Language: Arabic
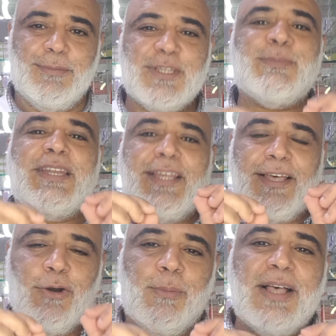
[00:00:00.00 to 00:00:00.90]
بسم
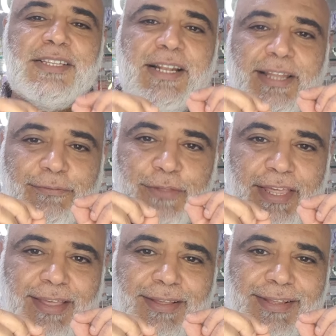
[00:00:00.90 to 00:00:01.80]
الله وما زلنا
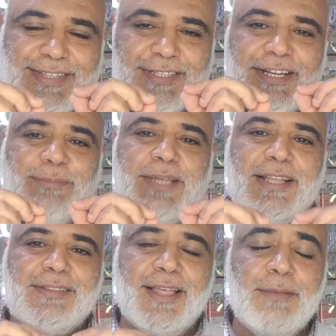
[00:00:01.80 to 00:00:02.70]
في السلسله
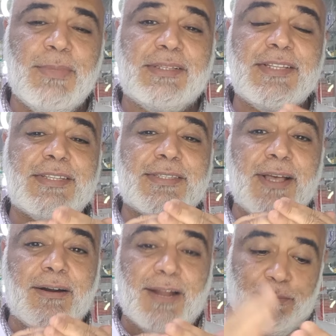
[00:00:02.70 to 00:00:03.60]
بتاعتنا ما
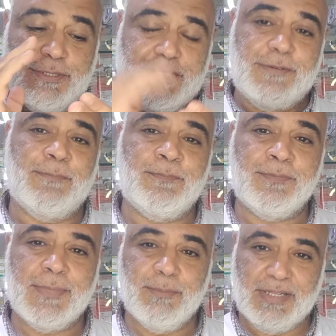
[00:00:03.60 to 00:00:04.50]
تستغربش
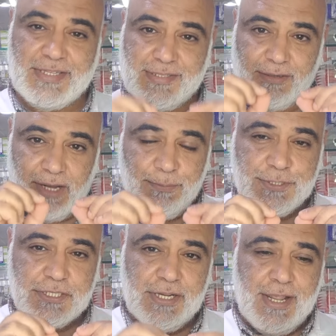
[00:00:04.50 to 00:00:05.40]
ما تستغربش
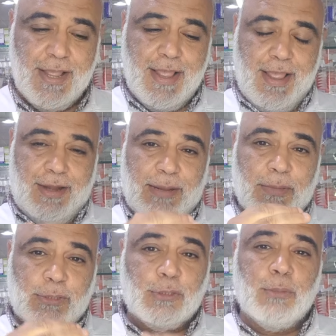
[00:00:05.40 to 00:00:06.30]

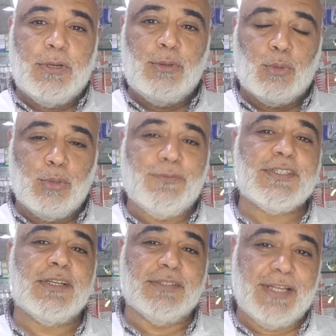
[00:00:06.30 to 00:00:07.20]
لما تطلب من الدكتور في
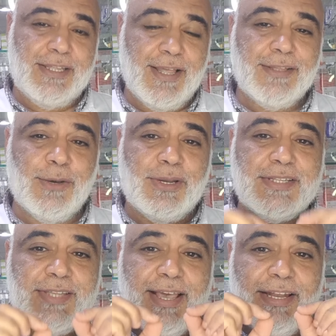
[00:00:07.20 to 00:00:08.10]
الصيدليه دواء
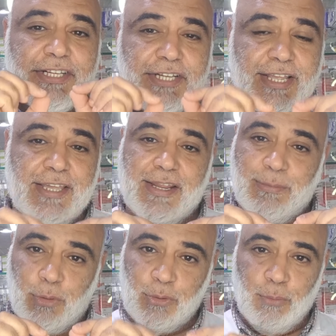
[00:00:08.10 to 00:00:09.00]
الاسهال الشهير
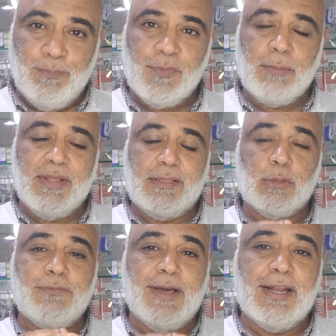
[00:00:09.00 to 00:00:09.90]
ايموديوم
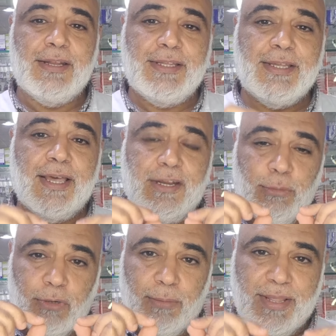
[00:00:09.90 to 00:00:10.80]
مادته الفعاله اللي هي
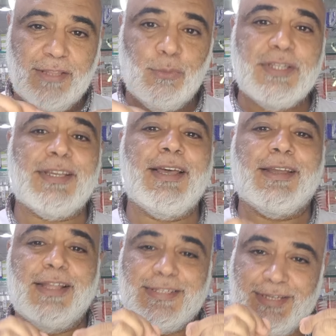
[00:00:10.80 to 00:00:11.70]
ليبراميد
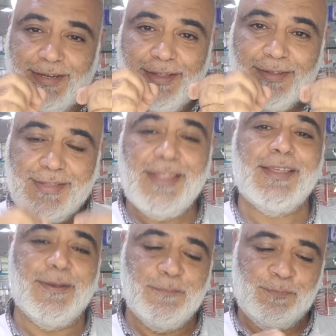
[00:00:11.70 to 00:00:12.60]
ويسالك الاسئله دي